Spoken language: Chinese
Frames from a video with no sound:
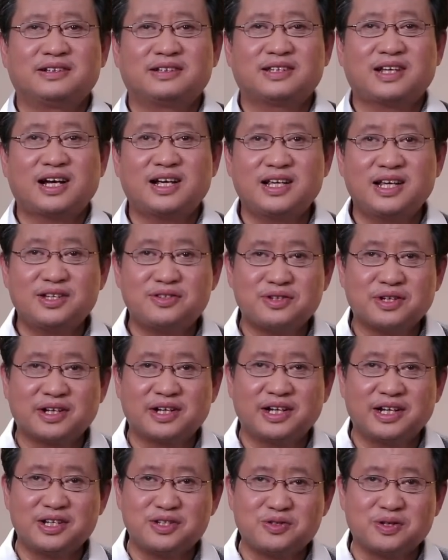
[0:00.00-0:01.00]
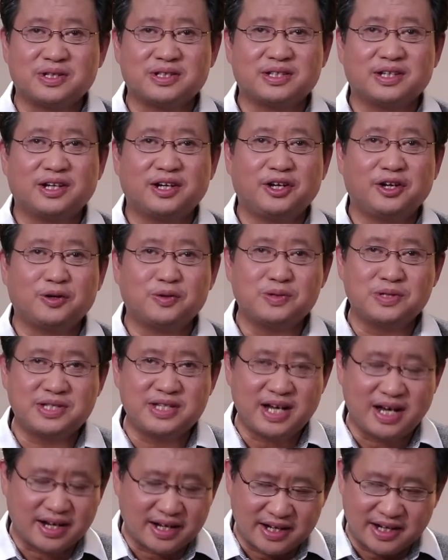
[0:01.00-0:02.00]
他也许可以选择留
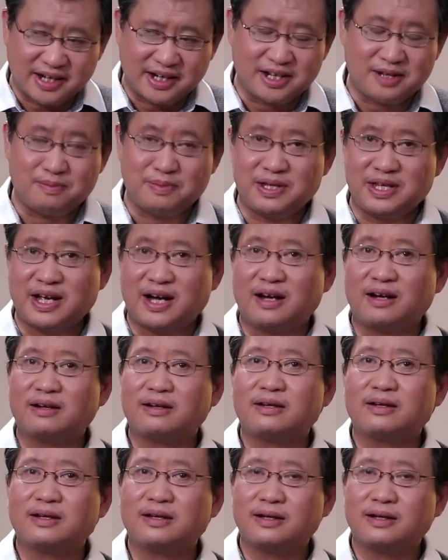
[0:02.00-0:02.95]
下克里米亚，